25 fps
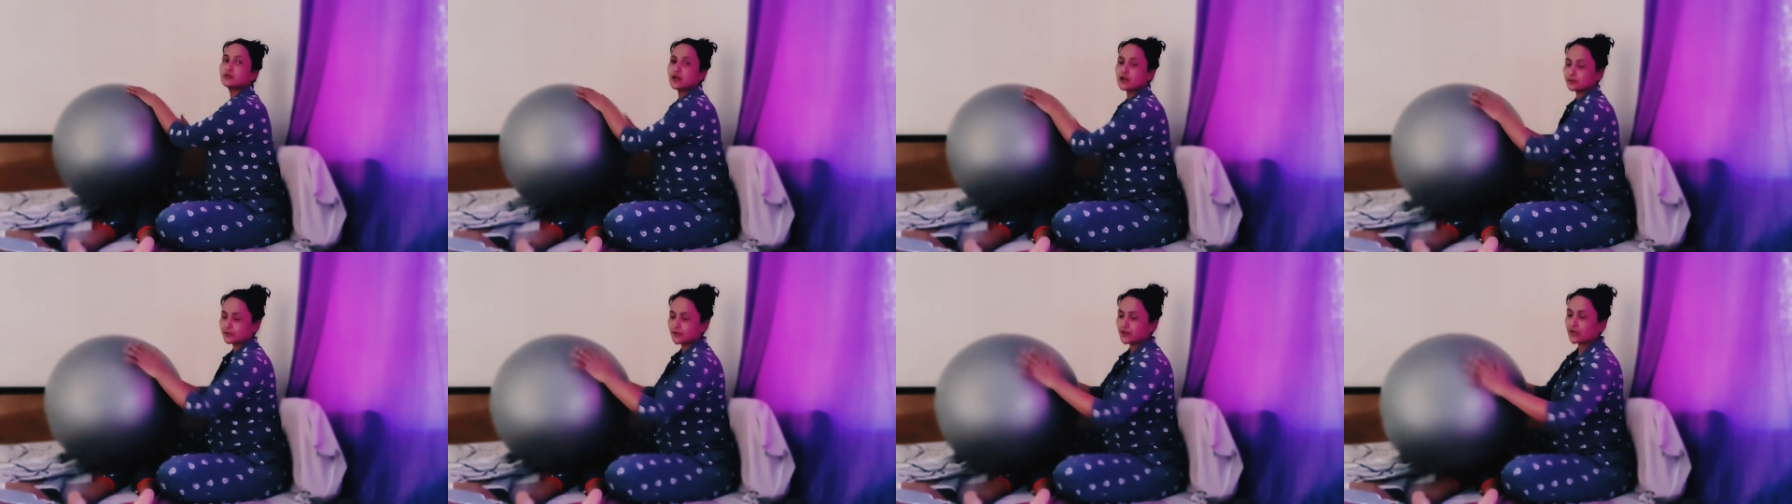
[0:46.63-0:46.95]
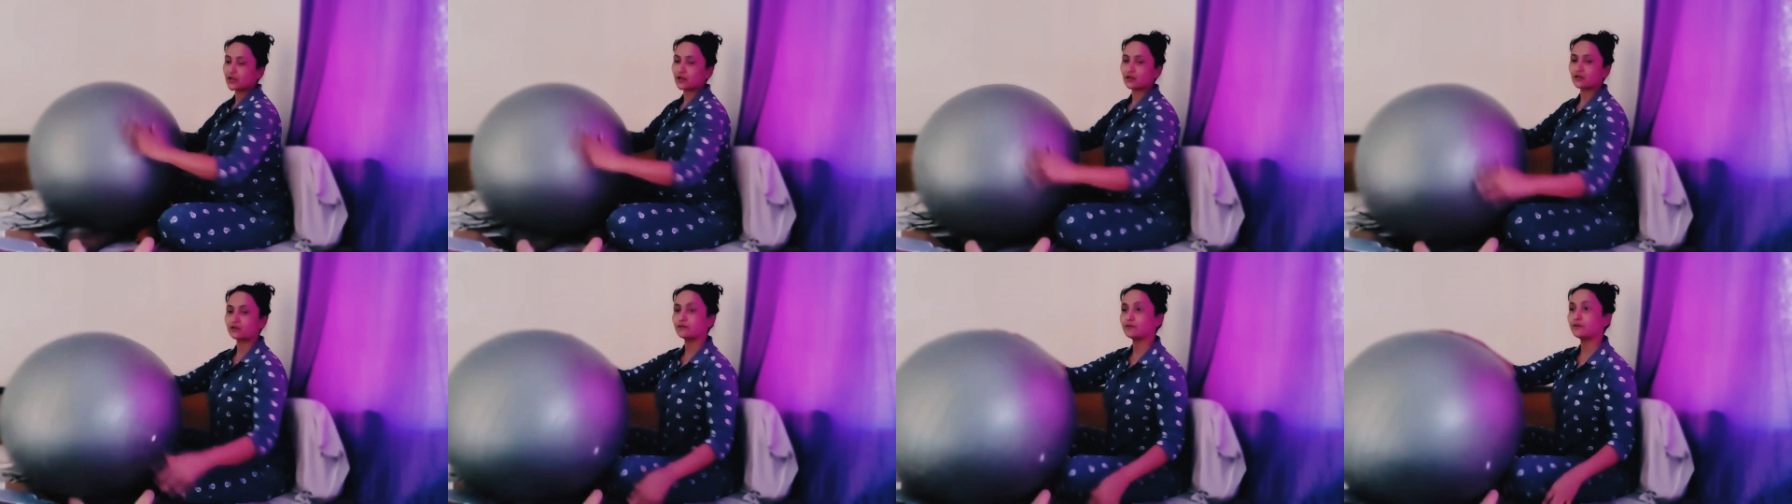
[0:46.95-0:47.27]

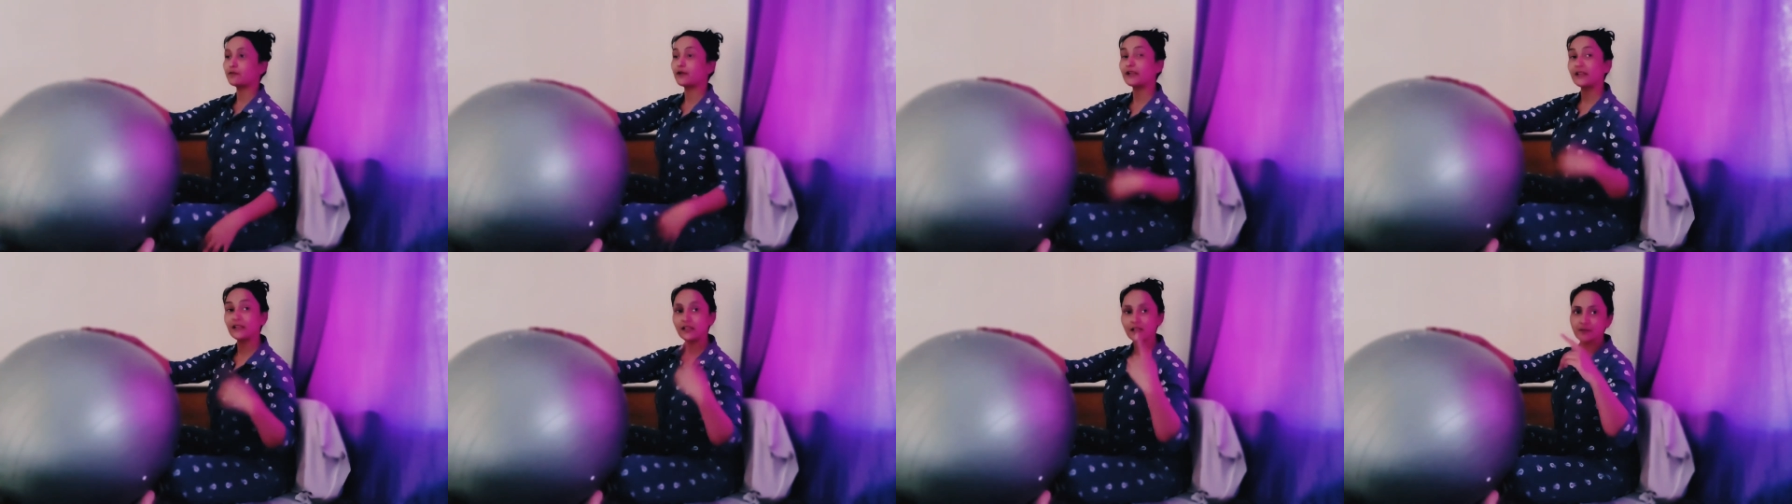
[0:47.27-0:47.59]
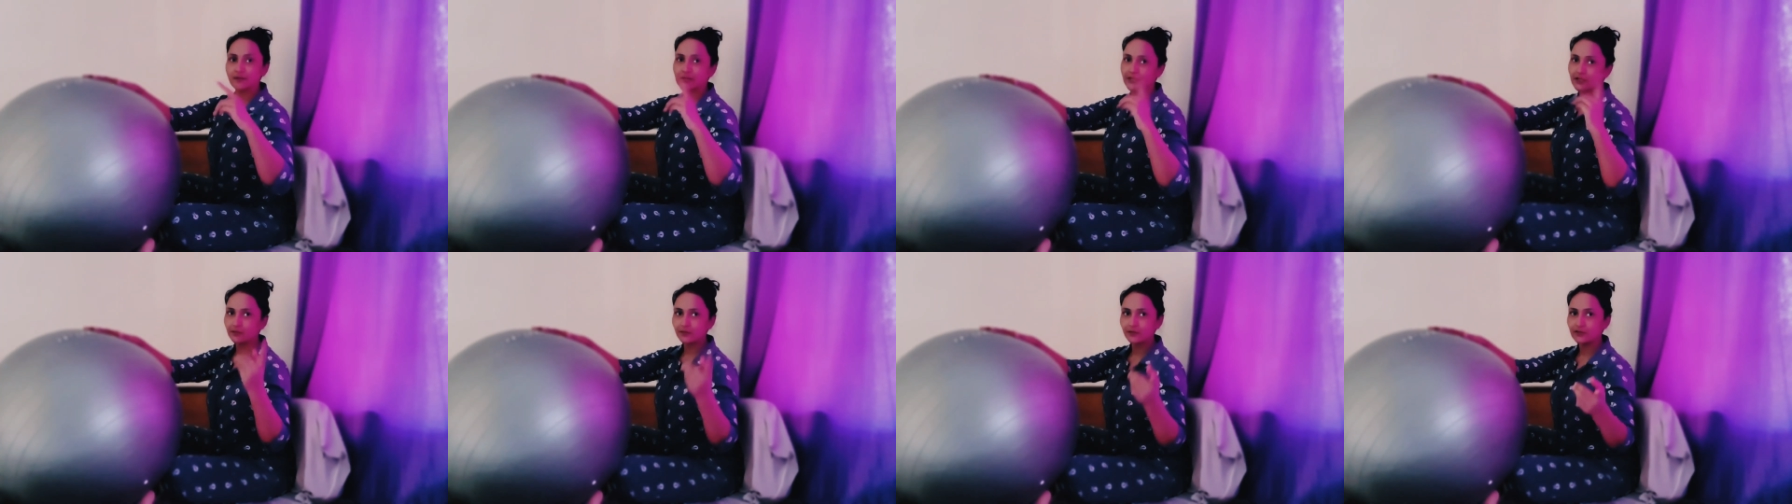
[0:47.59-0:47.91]
आपका पहले का
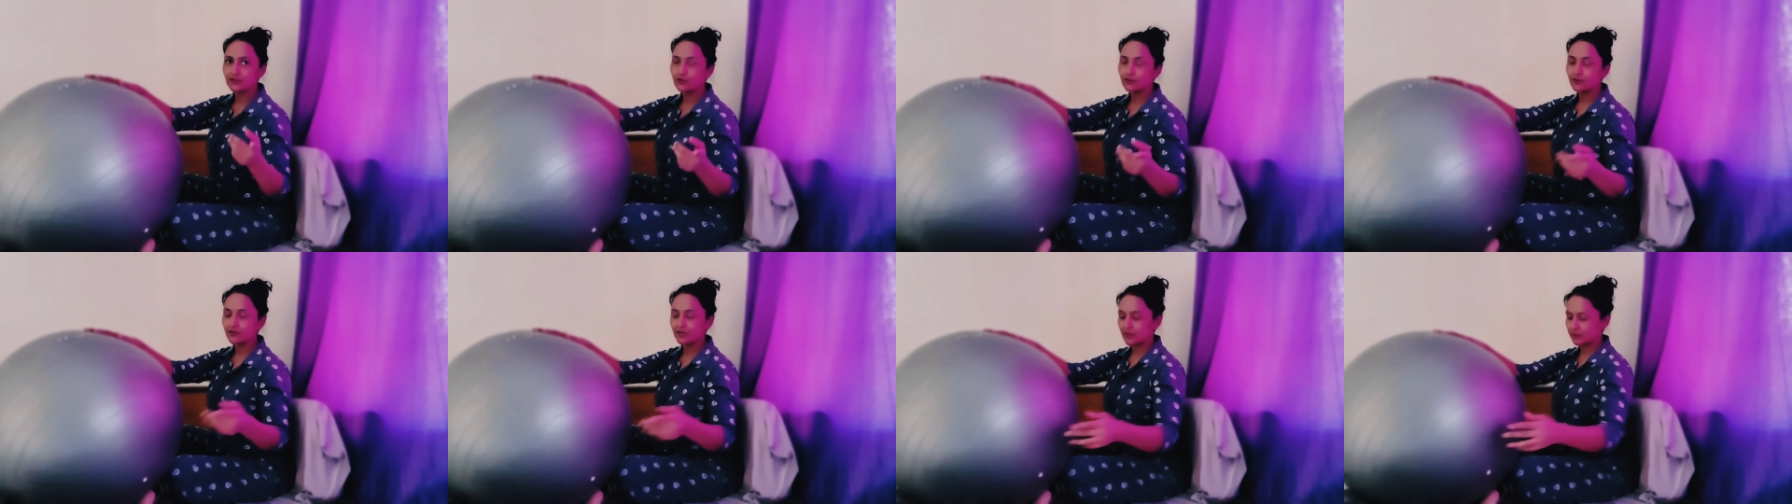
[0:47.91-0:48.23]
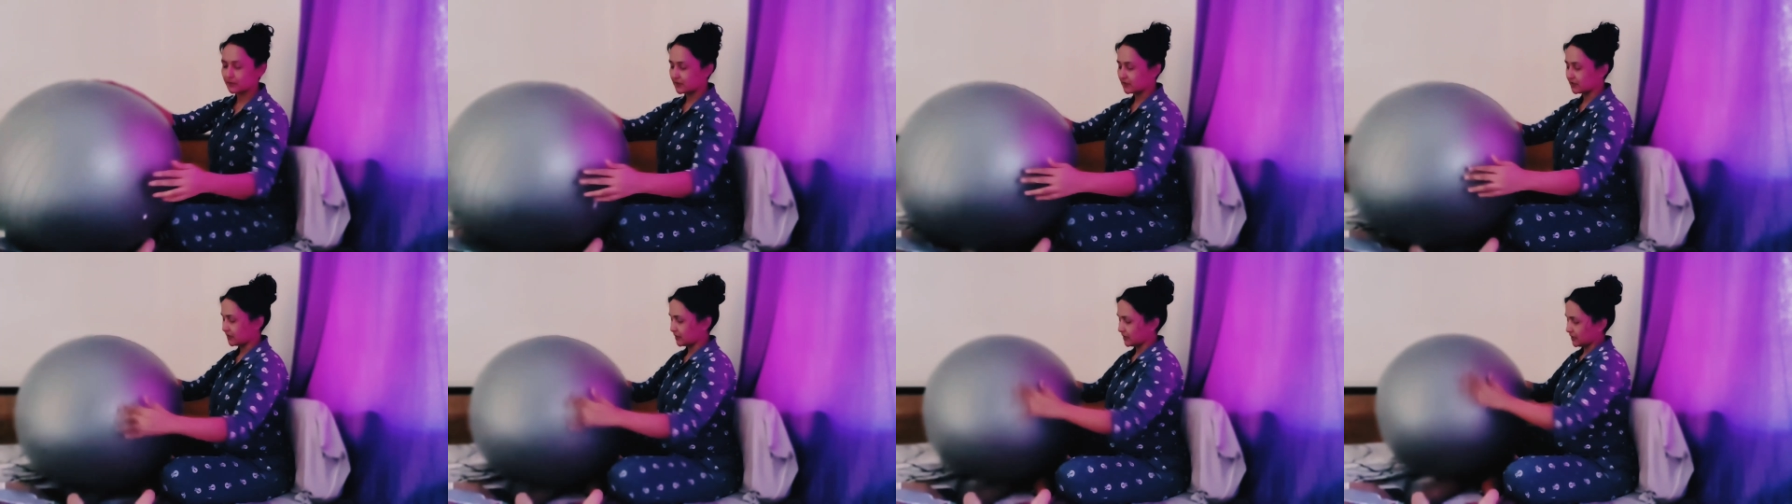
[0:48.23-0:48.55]
एक वीडियो मैं
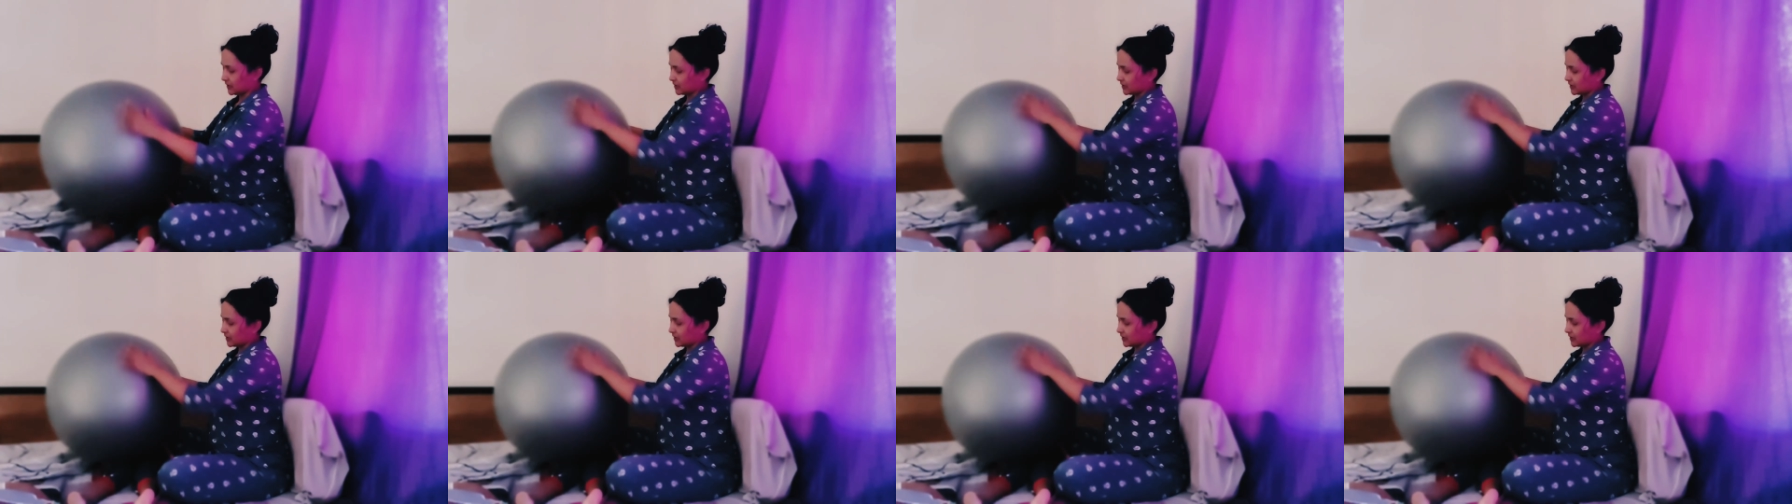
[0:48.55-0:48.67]
अभी